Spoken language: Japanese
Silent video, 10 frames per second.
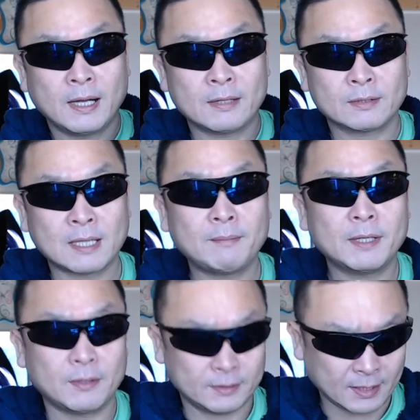あの
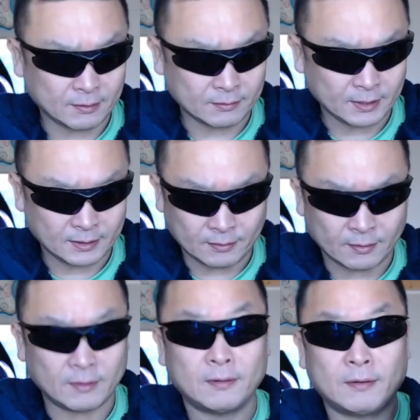サンマリオの ZT
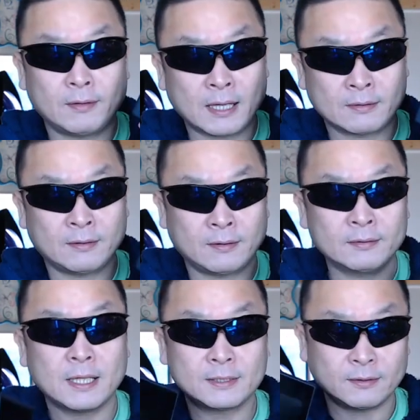とあの
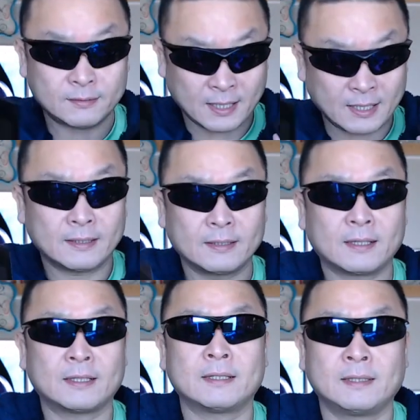同じような
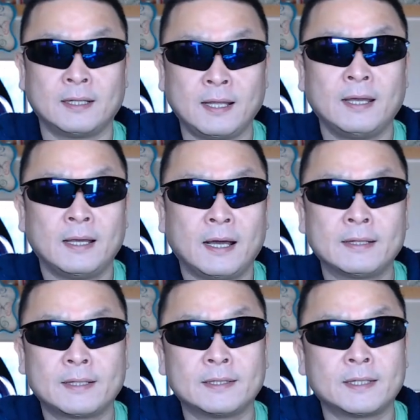形でね
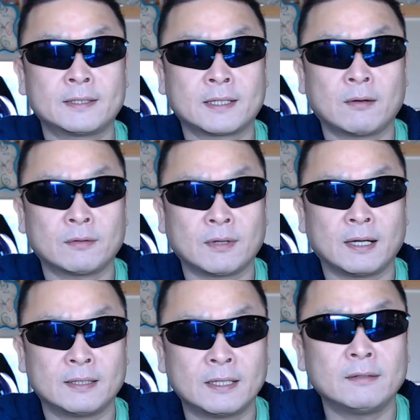安定して使うこと
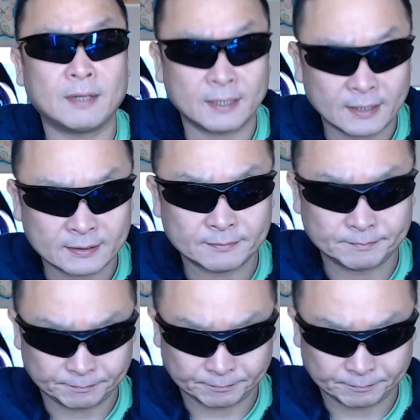ができるわけです。